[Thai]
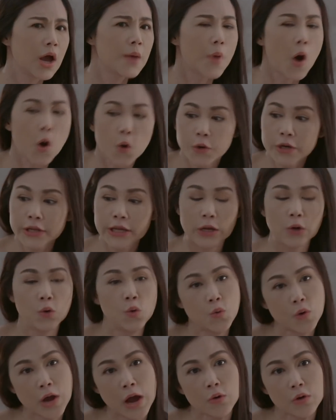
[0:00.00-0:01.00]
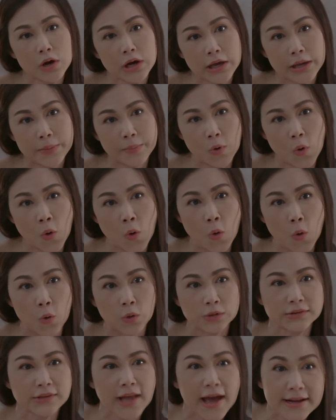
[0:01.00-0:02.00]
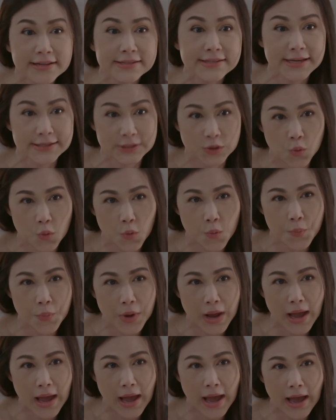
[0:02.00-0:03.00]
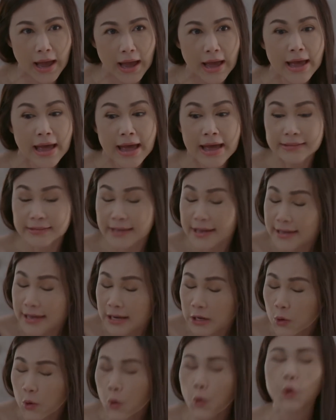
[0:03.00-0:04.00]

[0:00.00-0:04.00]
พอคุณหญิงรู้เข้าก็เลยโมโห ตั้งใจจะอุ้มฆ่า แต่ยายโร